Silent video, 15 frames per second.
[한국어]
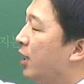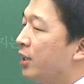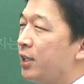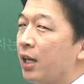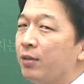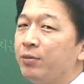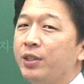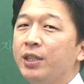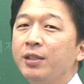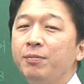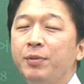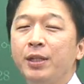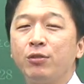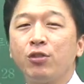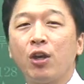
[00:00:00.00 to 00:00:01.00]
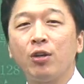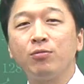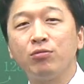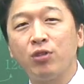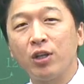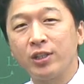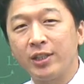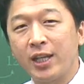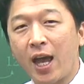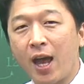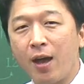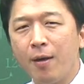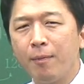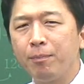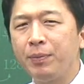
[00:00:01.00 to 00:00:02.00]
자, 그럼 등비수열은
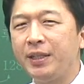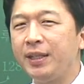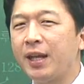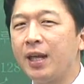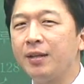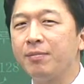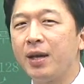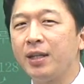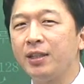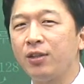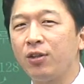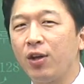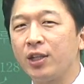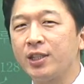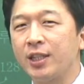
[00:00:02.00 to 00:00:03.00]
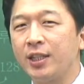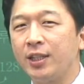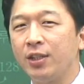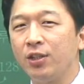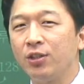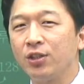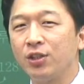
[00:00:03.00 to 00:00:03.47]
무엇이냐? 비라는 말이 들어갔잖아요.